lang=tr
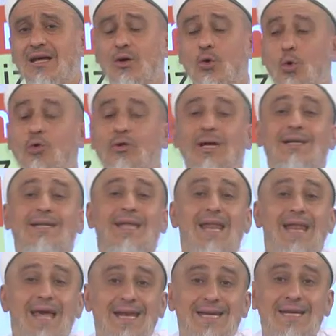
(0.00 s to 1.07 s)
onlar
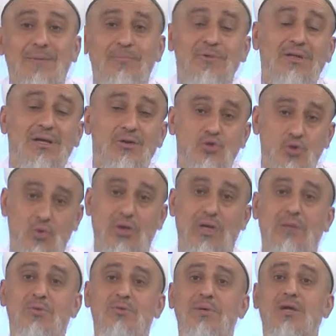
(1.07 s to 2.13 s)
neler yaptı da, çok
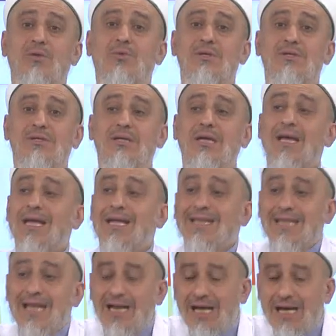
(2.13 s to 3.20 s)
önemli bir yer burası,
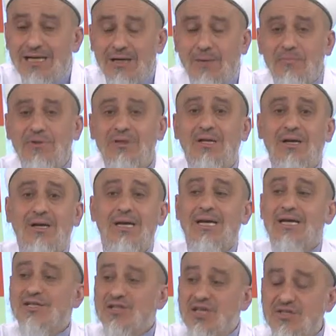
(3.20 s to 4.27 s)
neler yaptı da
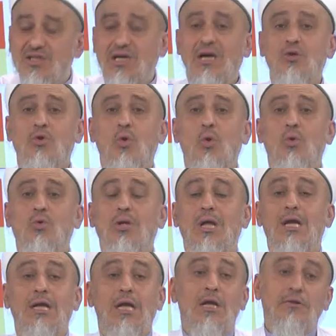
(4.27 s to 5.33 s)
ceza
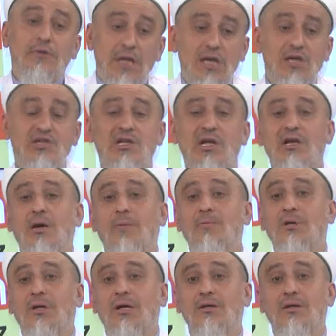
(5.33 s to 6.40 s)
gördüler, ne işler
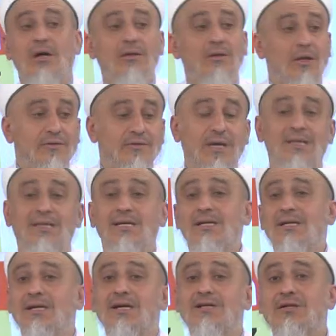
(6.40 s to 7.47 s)
yaptılar da Allah'ın takdirini
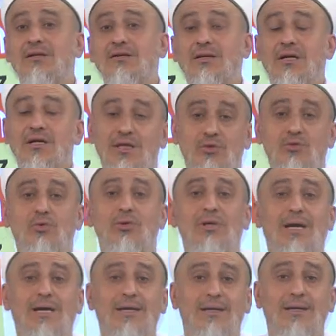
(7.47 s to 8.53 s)
kazandılar. İki türlü
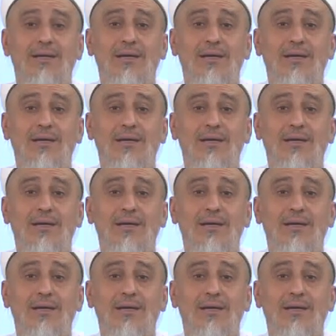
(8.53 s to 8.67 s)
yani.